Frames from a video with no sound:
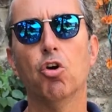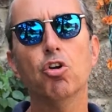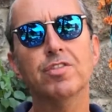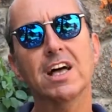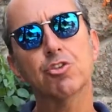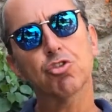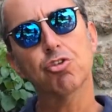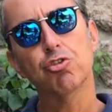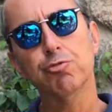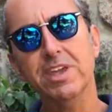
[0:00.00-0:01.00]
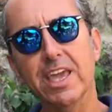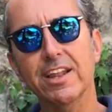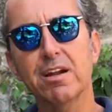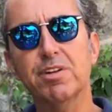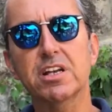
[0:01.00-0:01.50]
Ondan sonra onu bir
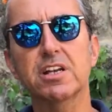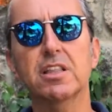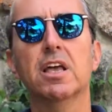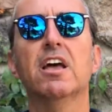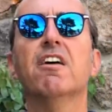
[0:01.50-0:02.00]
kenara bırakın